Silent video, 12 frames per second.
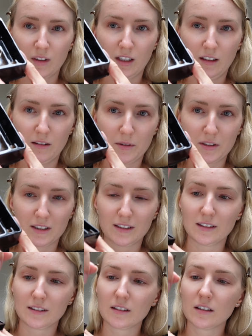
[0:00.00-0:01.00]
Hier habe ich das
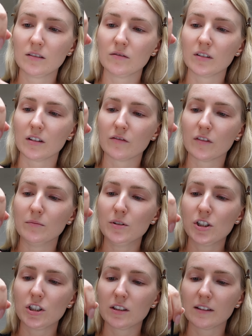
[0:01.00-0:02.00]
jetzt drin und dann
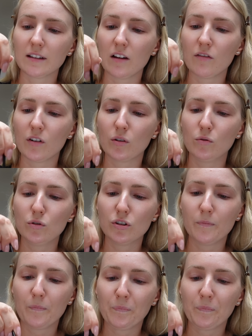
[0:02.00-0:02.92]
vermische ich das einfach gut.